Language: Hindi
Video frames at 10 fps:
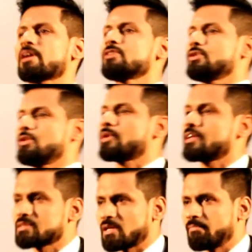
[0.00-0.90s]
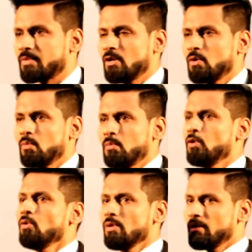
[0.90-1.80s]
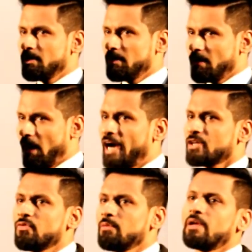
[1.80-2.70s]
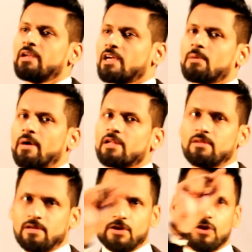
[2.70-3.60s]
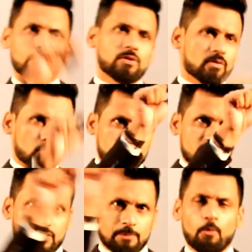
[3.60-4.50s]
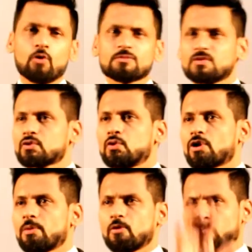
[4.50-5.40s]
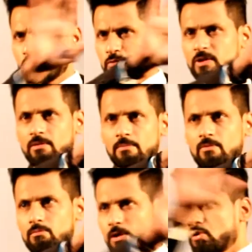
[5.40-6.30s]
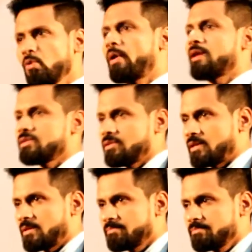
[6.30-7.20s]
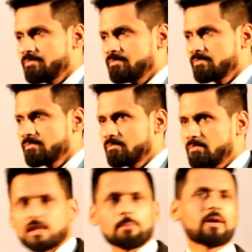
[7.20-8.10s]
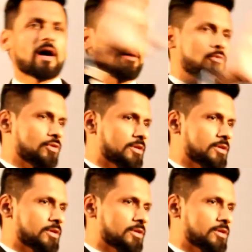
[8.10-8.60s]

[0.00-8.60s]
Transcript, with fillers: का जो यूटरस था वो आठवें महीने के बाद यूट उस रिपोर्ट्स में सोनोग्राफी रिपोर्ट में बिल्कुल वैनिश दिखी मतलब गायब